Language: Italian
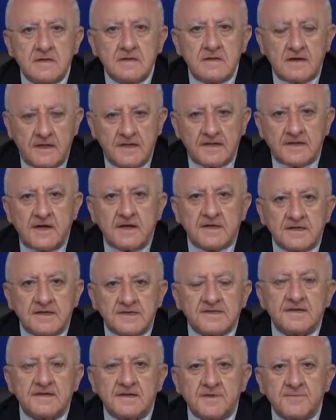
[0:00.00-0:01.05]
l'Italia
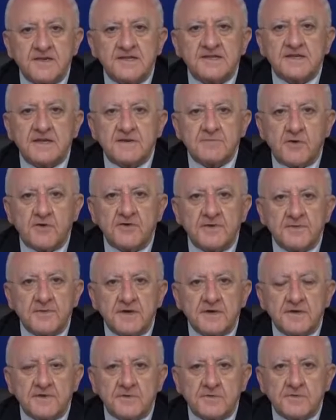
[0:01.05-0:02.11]
si è rimessa in movimento.